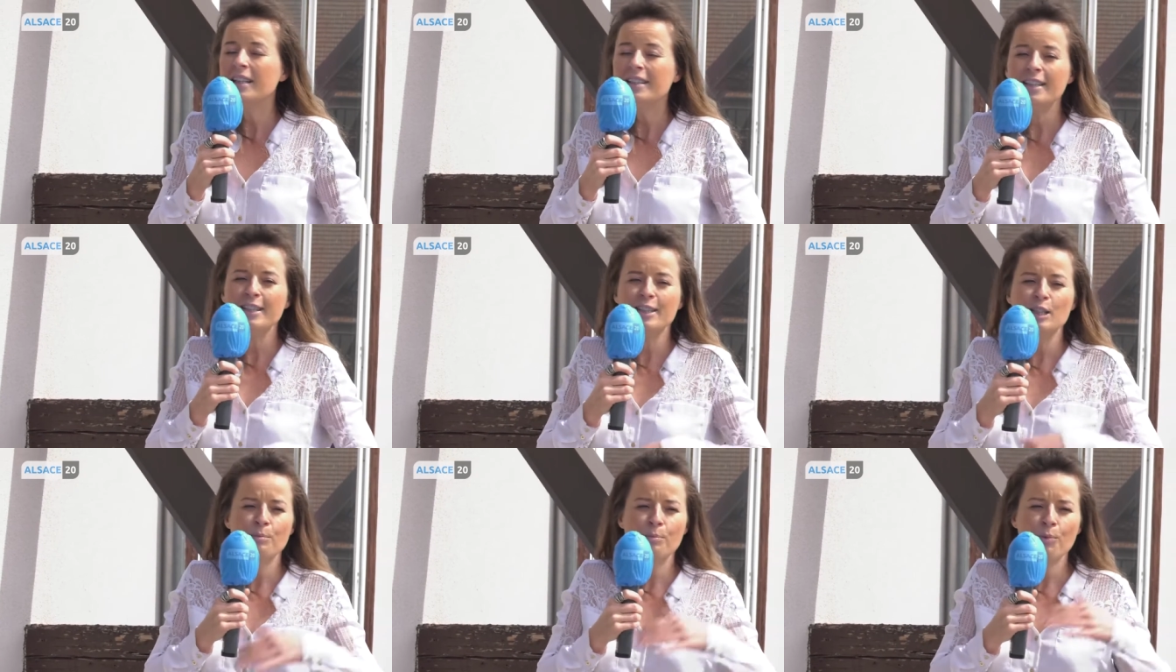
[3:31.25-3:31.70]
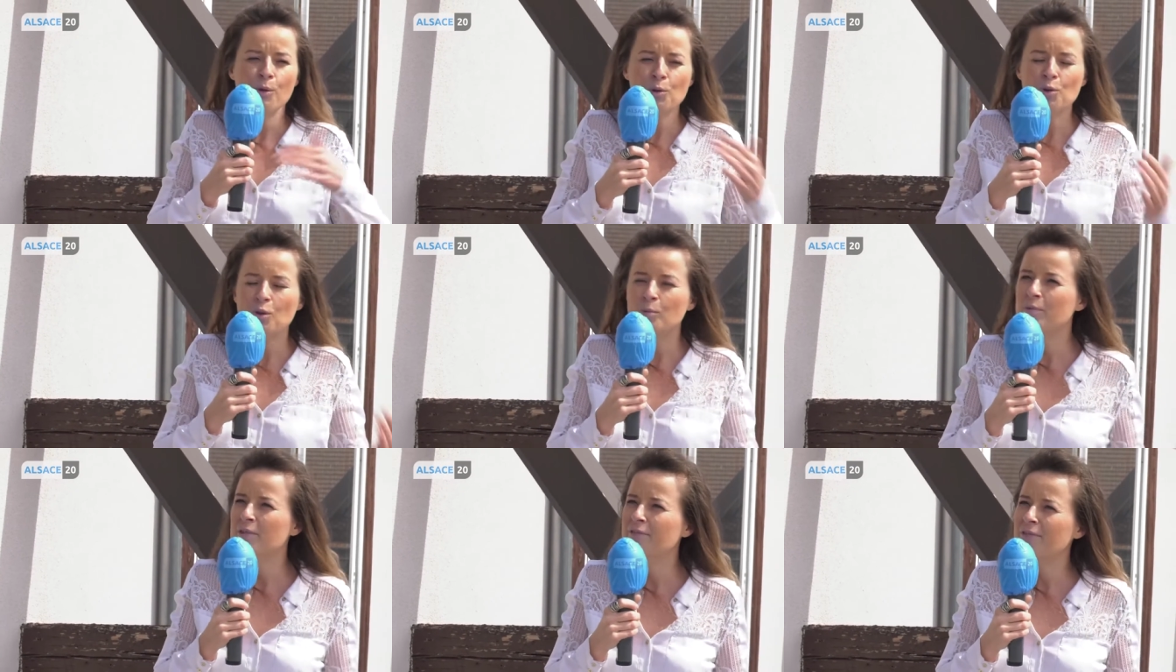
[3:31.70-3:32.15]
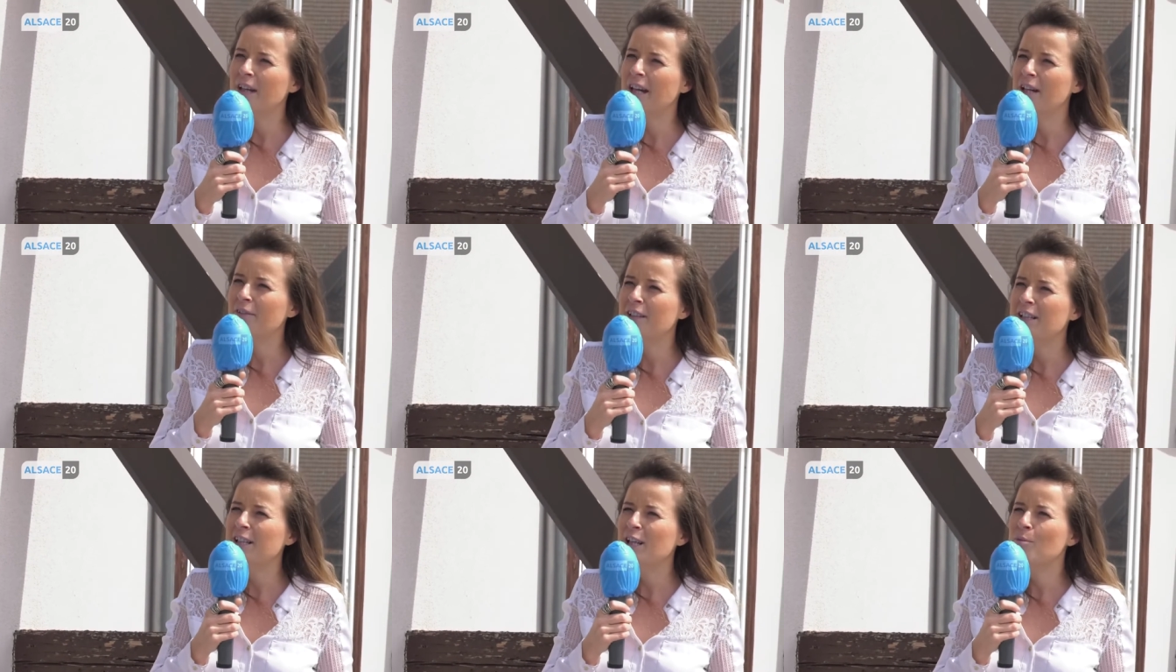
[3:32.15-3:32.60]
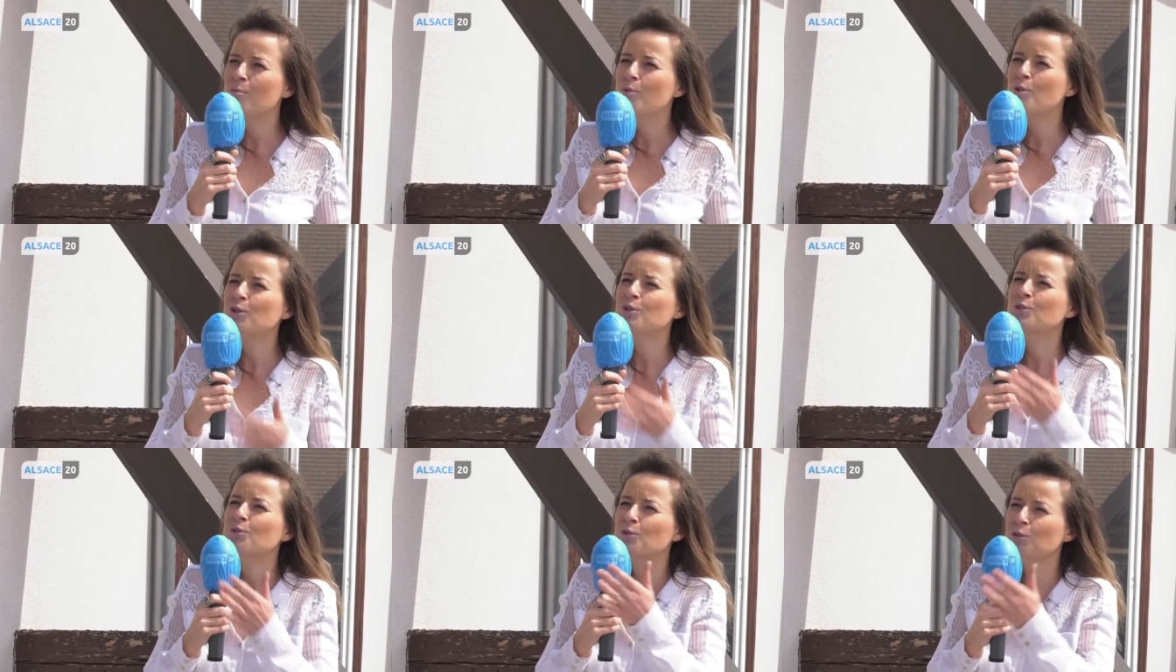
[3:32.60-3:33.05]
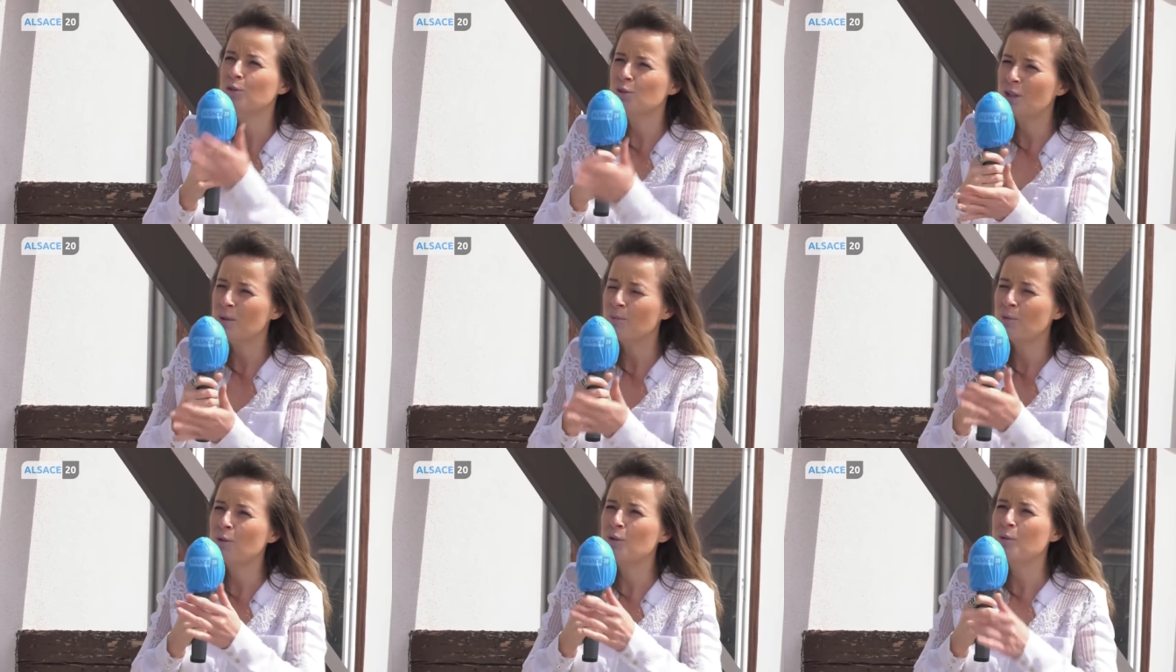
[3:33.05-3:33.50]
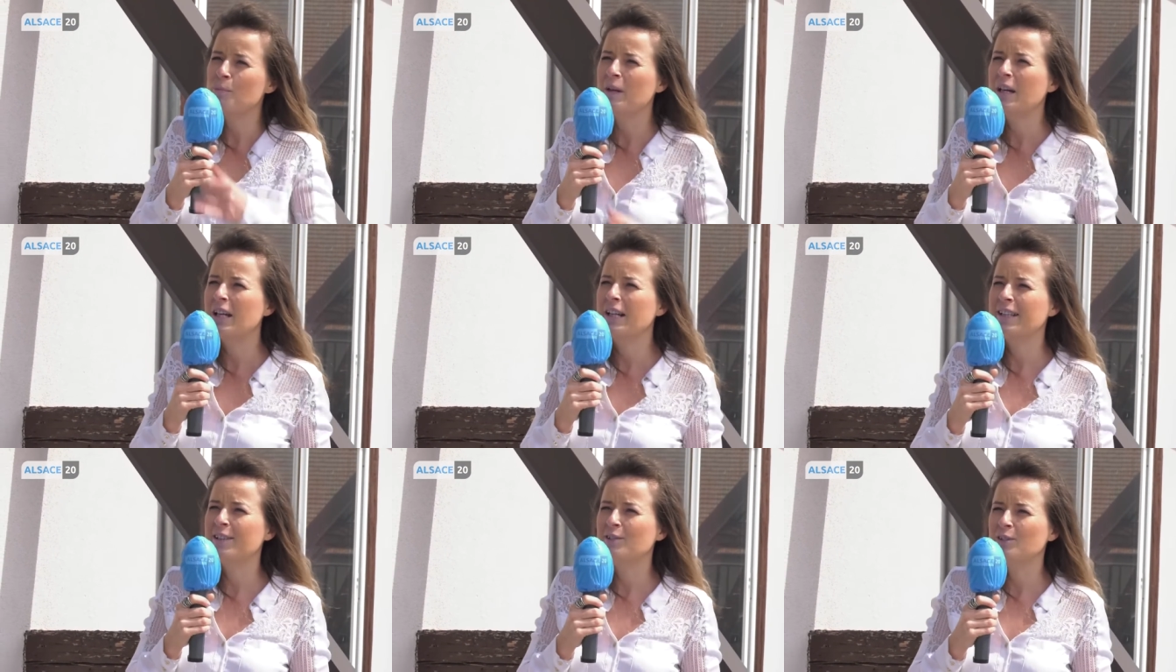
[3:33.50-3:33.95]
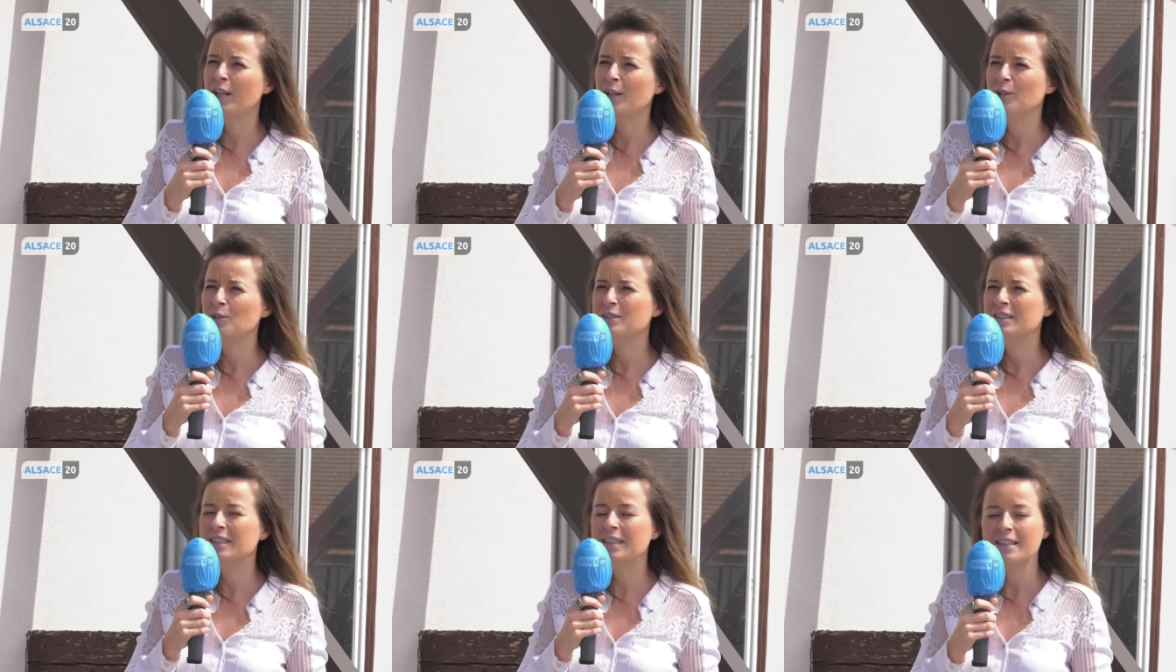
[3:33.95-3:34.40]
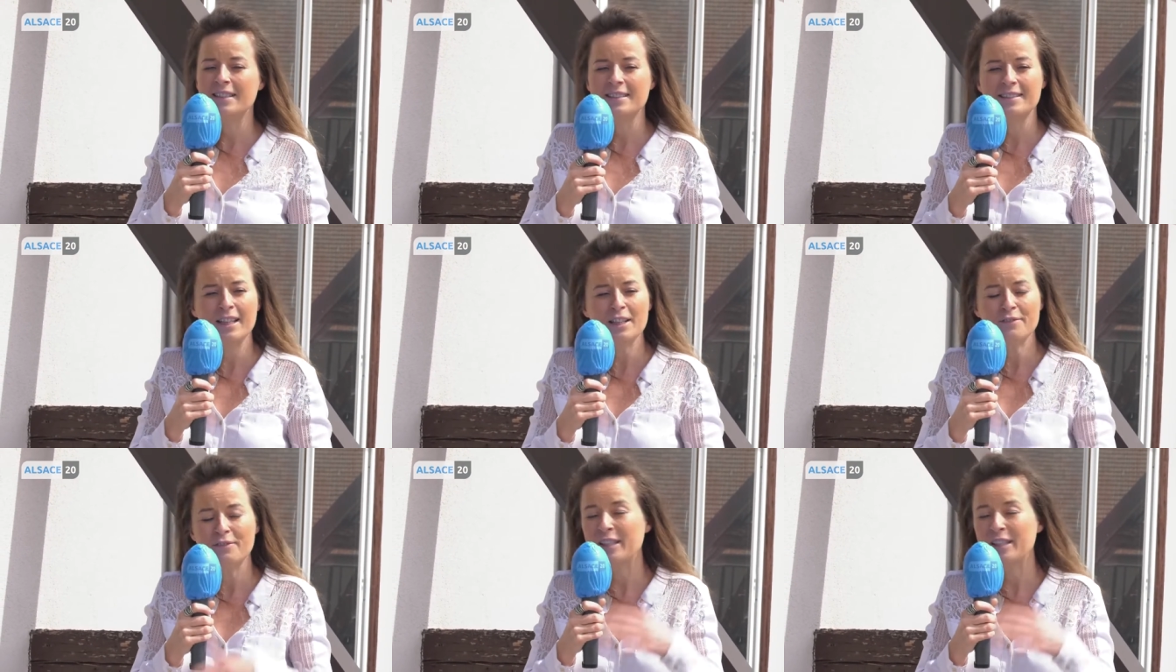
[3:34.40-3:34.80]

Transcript: il y a des plans qu'on peut faire avec la banque, donc notamment le prêt euh, garanti de l'État.